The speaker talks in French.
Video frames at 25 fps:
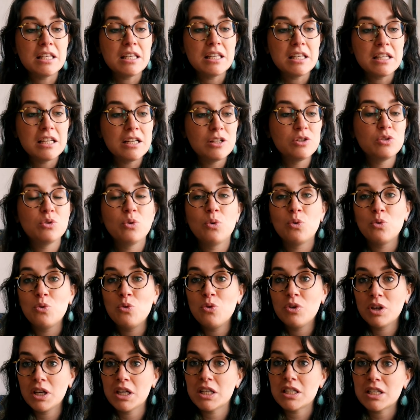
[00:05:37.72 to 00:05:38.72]
Ils ont
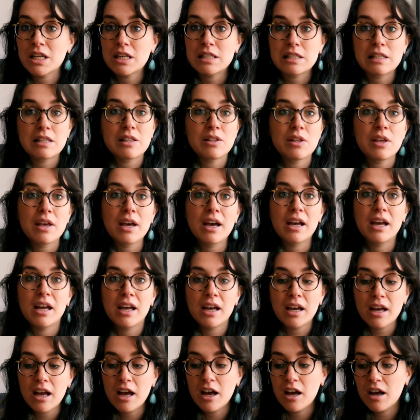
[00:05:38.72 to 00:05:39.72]
une richesse
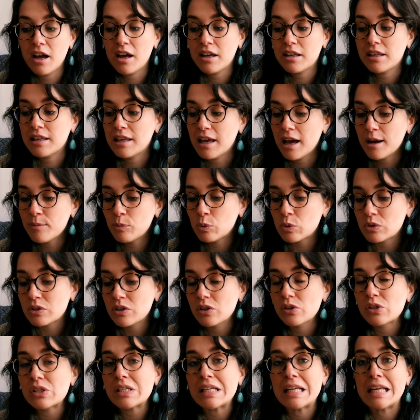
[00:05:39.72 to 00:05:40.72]
littéraire qui, à mon
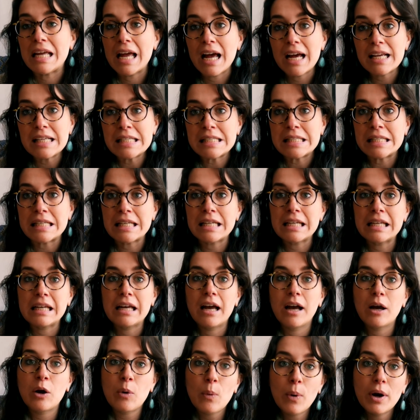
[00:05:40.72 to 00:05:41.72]
sens, est assez
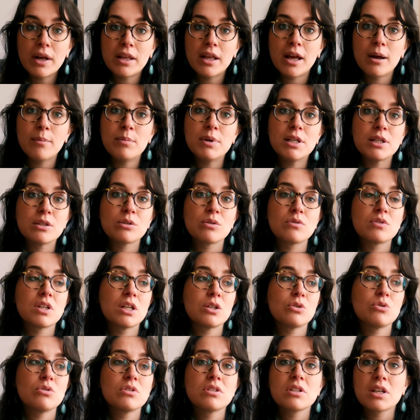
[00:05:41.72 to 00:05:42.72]
incroyable et je trouve
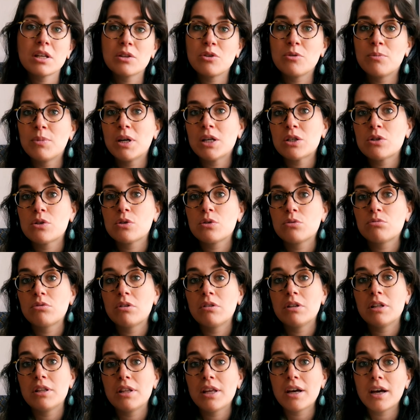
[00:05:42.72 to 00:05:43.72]
ça juste très dommage que ce
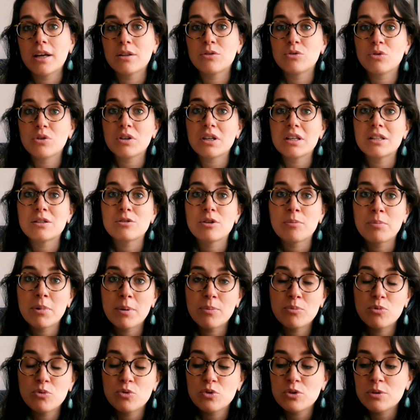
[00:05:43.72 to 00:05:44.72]
soit une littérature qui ne soit
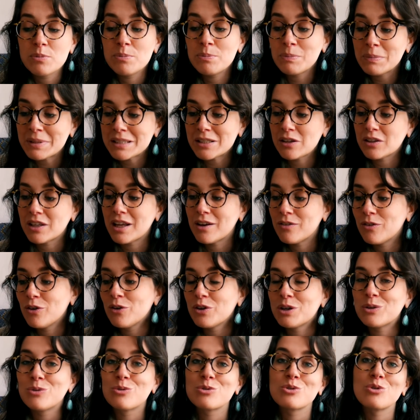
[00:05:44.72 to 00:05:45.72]
pas plus mise en
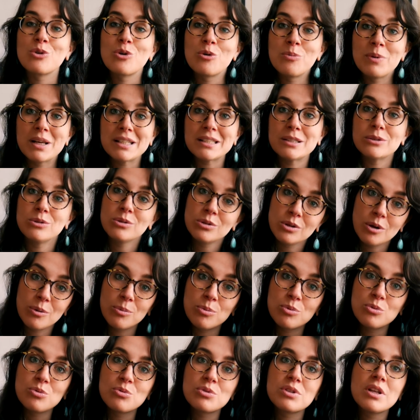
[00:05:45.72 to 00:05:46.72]
avant. Et donc, je remercie d'autant
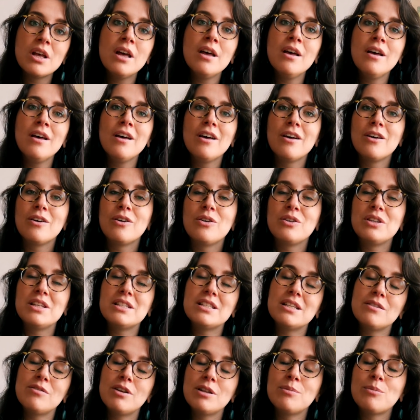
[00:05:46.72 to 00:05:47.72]
plus euh,
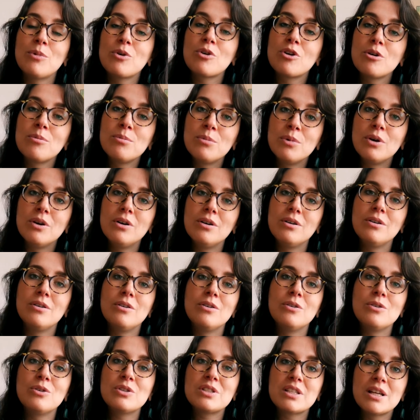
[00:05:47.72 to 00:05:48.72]
des événements comme
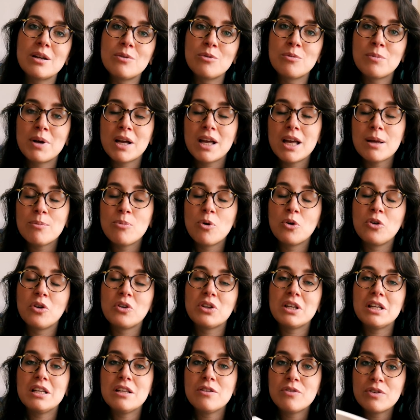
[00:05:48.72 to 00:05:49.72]
euh, le Salon Maghreb
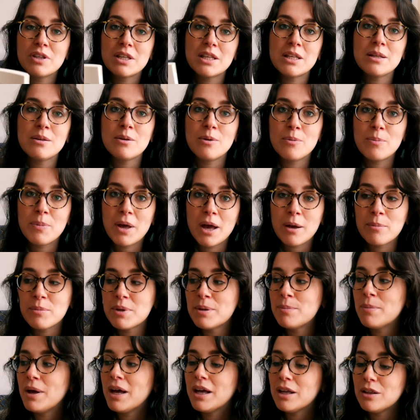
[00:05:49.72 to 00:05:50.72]
des Livres qui
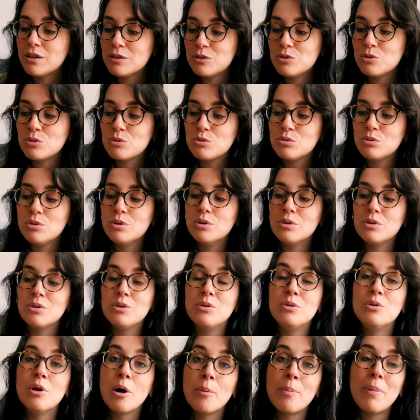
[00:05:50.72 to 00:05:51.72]
permet bah, du coup
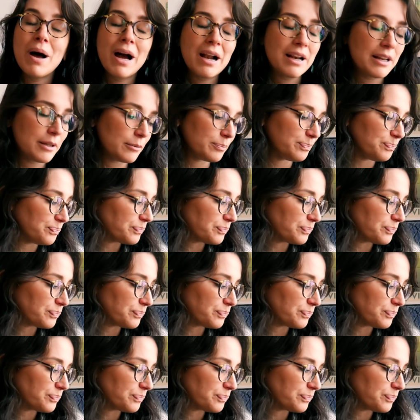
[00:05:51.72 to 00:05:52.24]
d'en parler.